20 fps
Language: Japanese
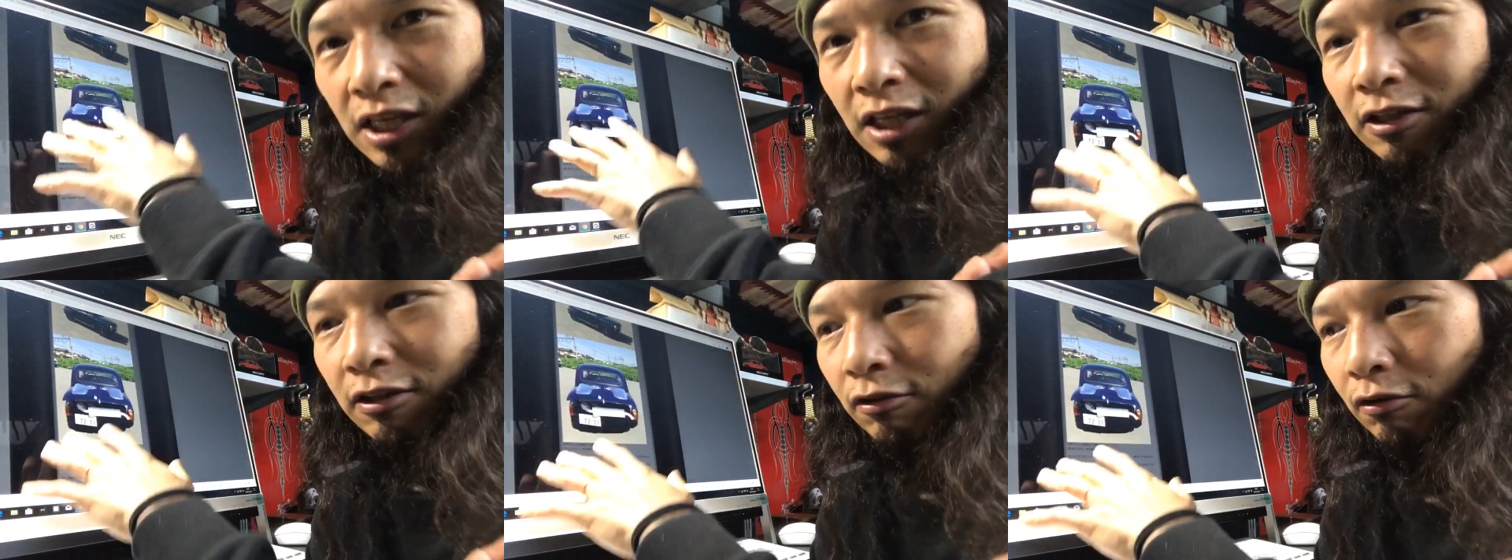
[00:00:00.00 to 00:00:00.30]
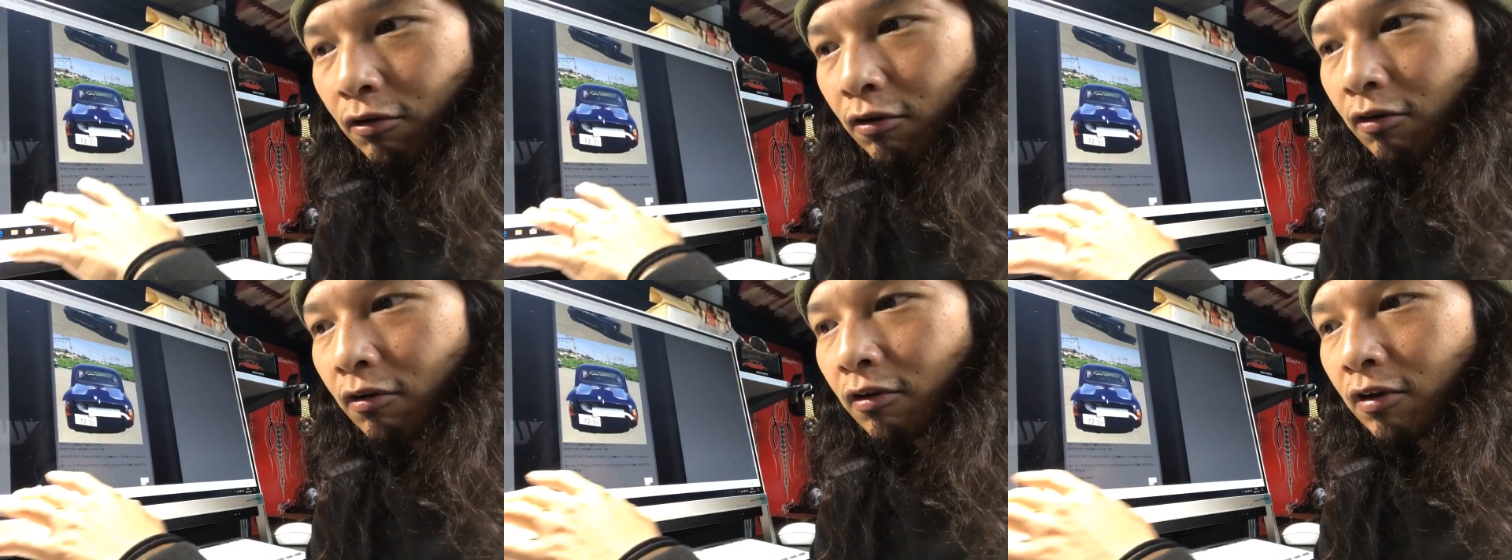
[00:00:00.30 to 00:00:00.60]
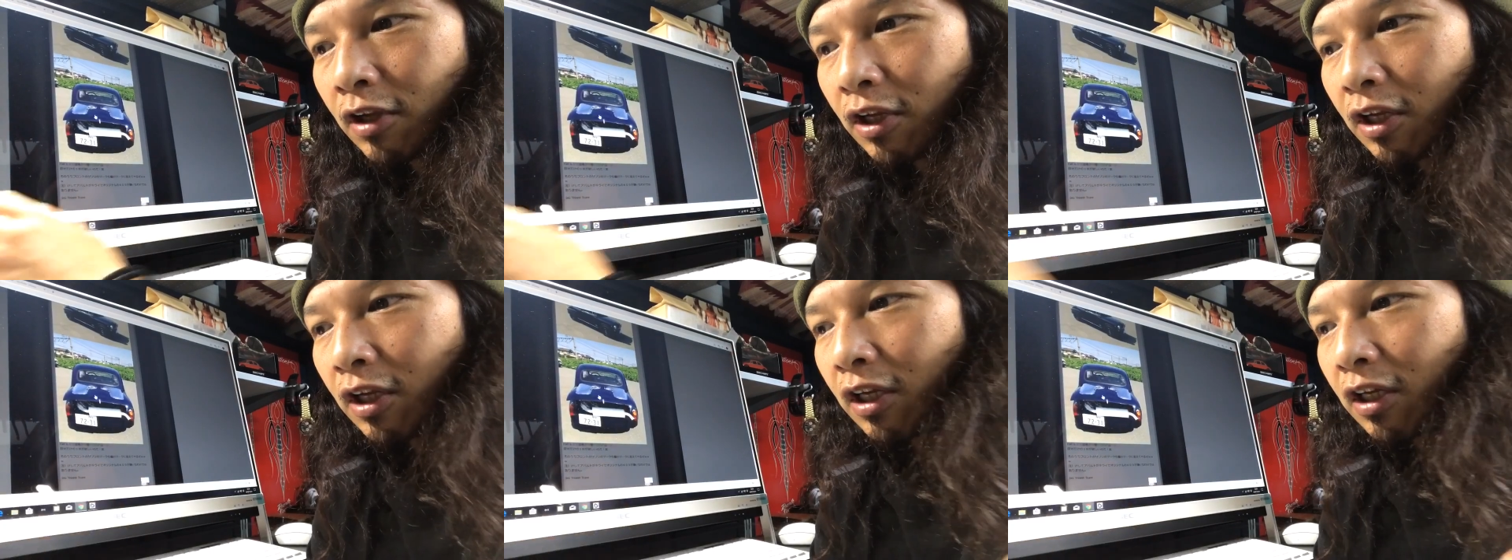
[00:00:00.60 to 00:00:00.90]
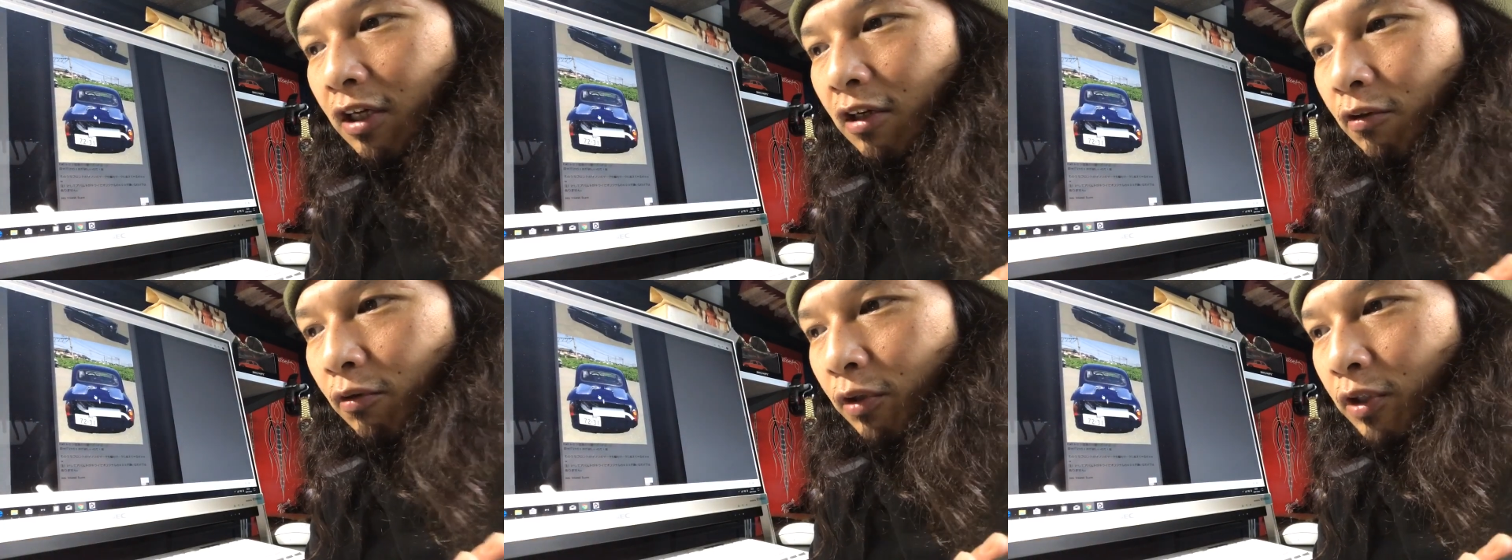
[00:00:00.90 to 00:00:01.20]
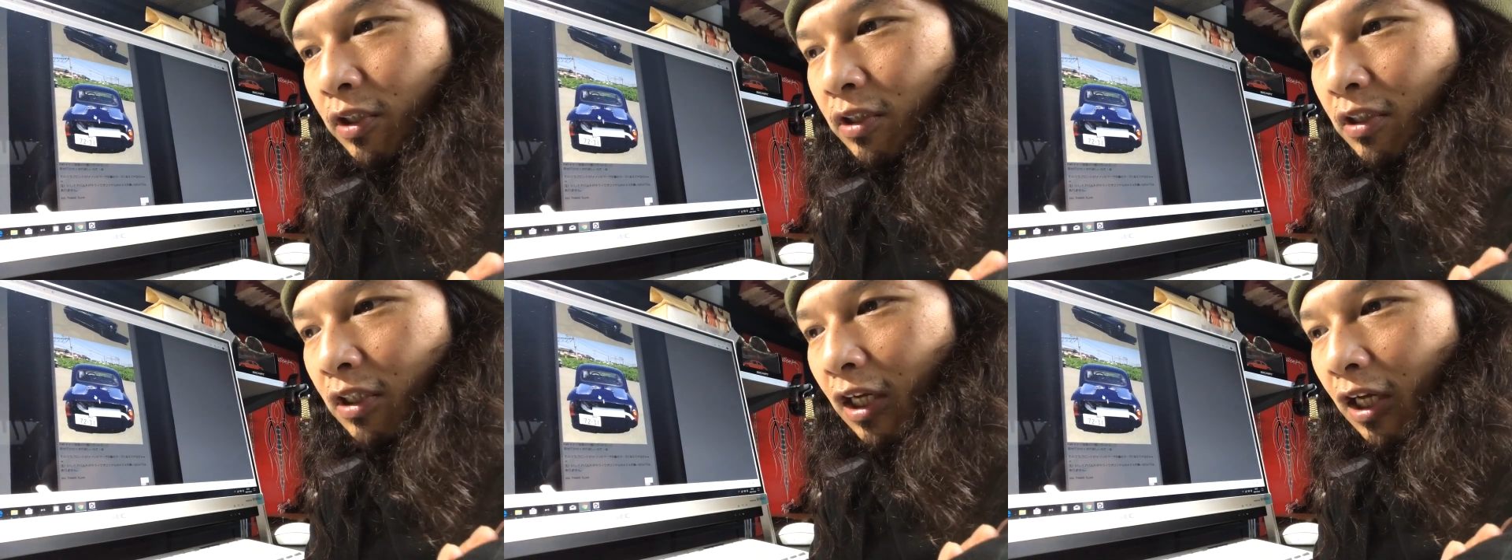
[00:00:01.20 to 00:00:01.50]
前のこ
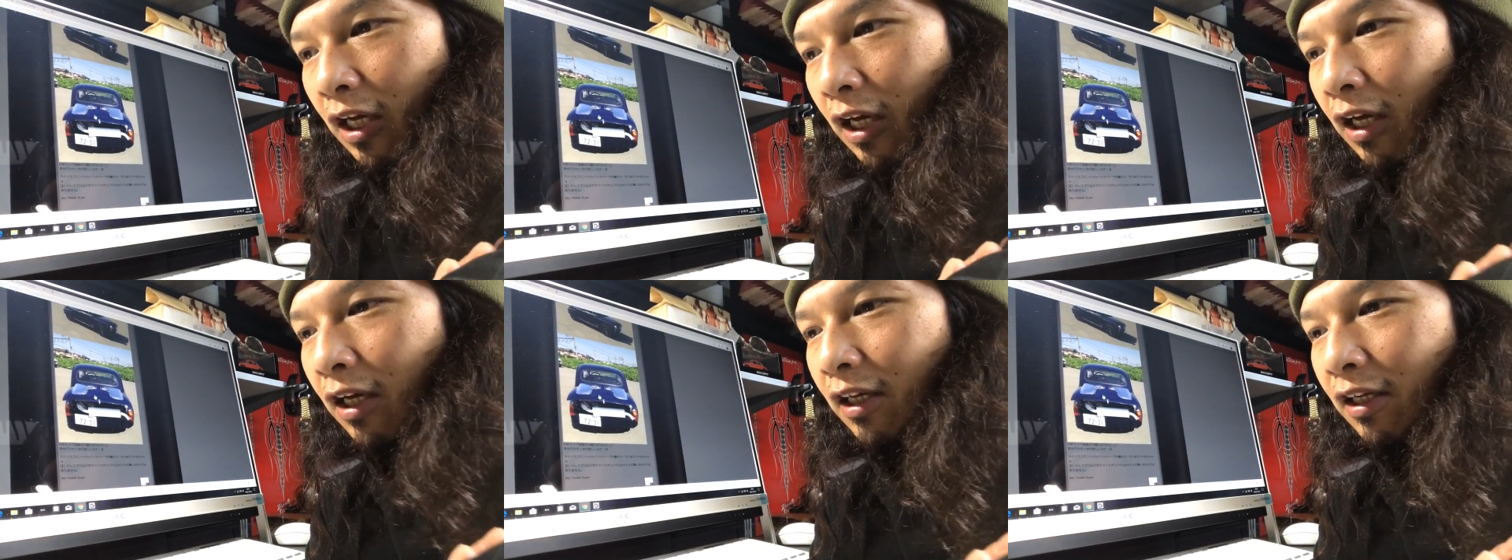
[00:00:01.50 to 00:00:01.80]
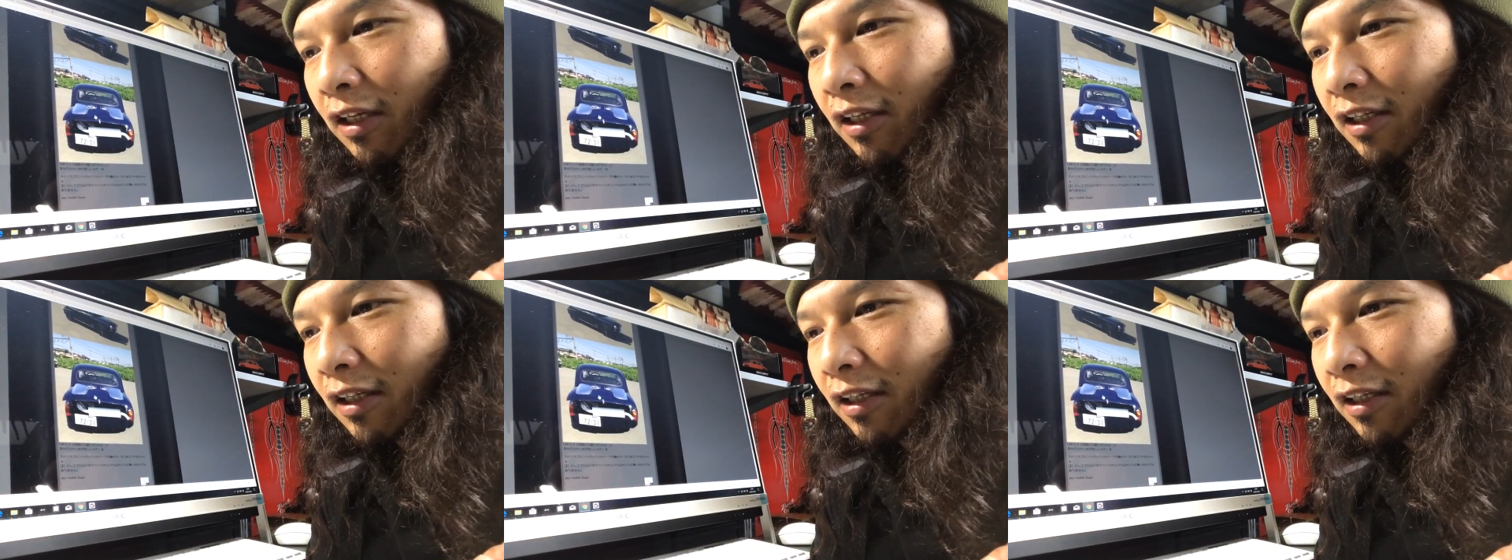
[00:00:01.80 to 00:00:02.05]
いつら